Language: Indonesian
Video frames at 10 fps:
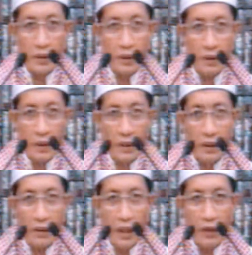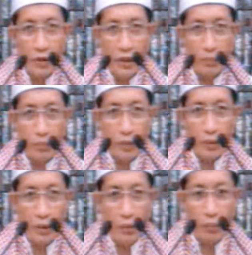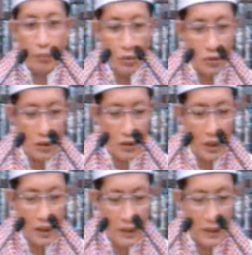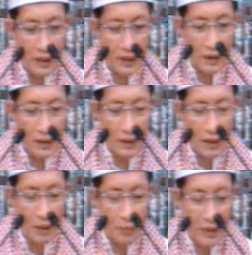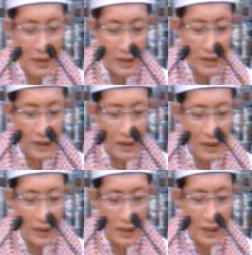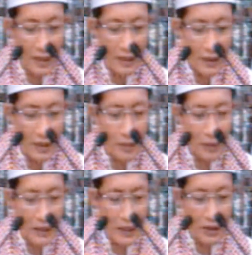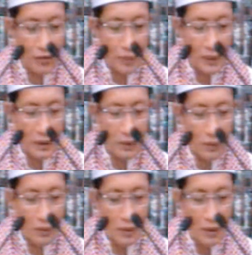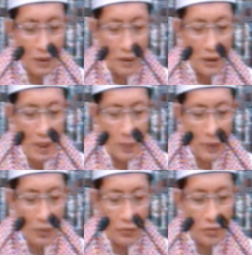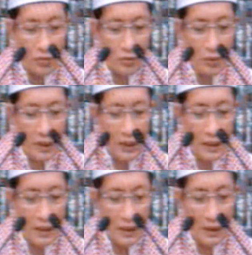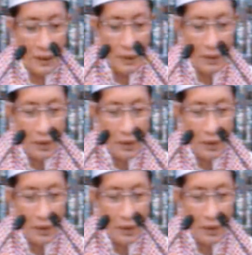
Eh, Inna Allah yuhibbul mutatahirin dalam ayat ini ya, karena ada ayat lain yang mengatakan seperti itu. Tapi khusus untuk ayat ini,